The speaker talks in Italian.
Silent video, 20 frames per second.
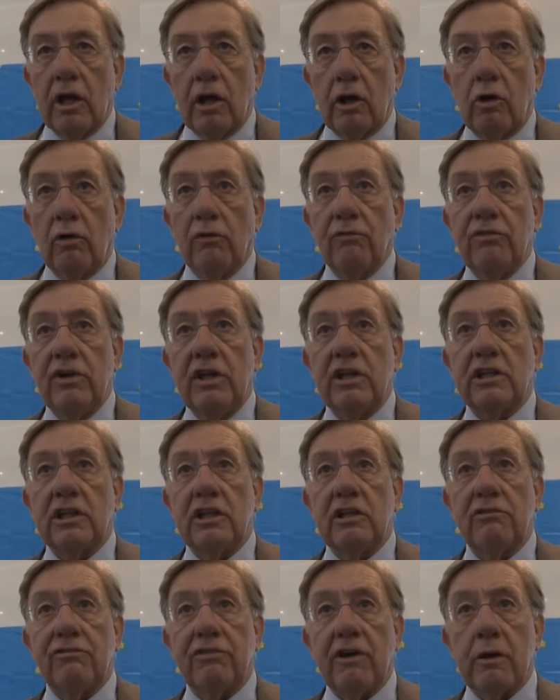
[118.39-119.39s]
convinti
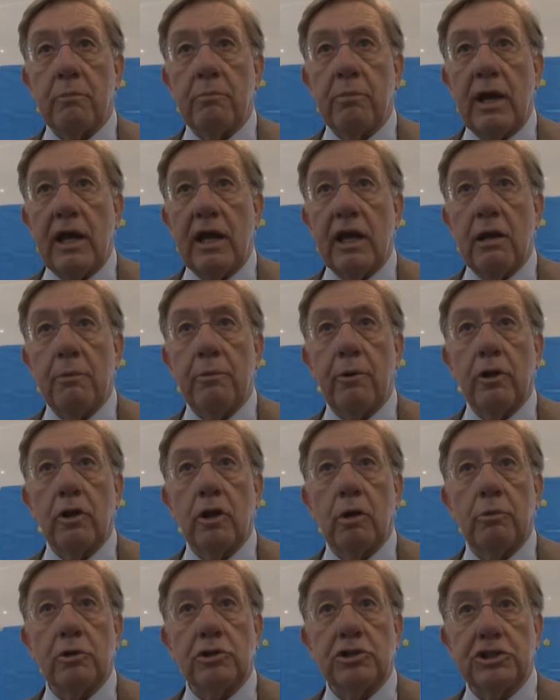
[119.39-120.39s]
di far bene, e poi
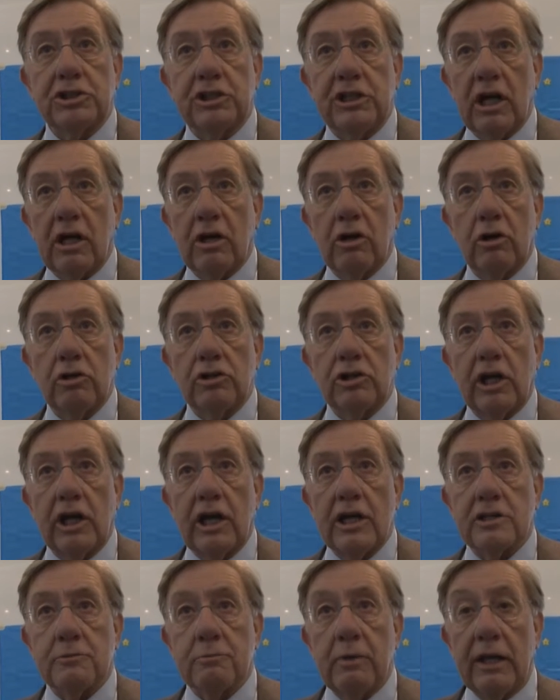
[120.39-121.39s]
dopo ci si accorge
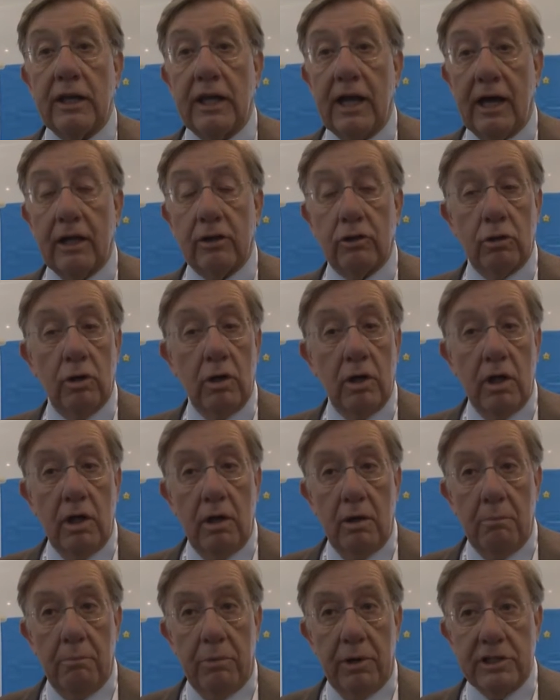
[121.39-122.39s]
che è sbagliato.
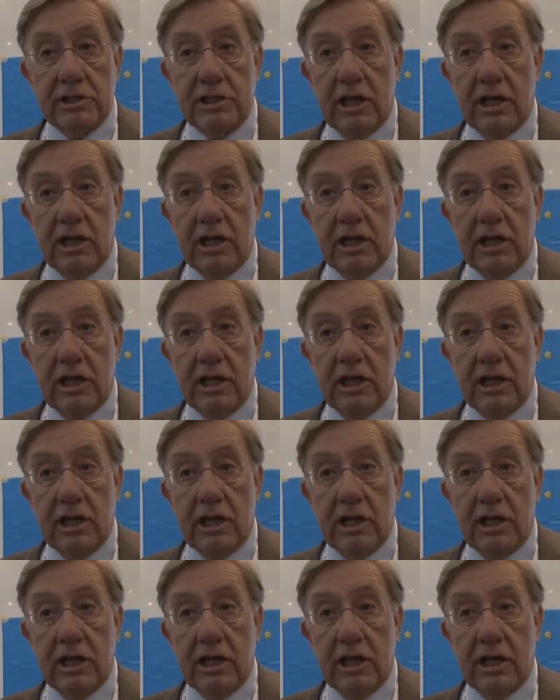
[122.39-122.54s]
Per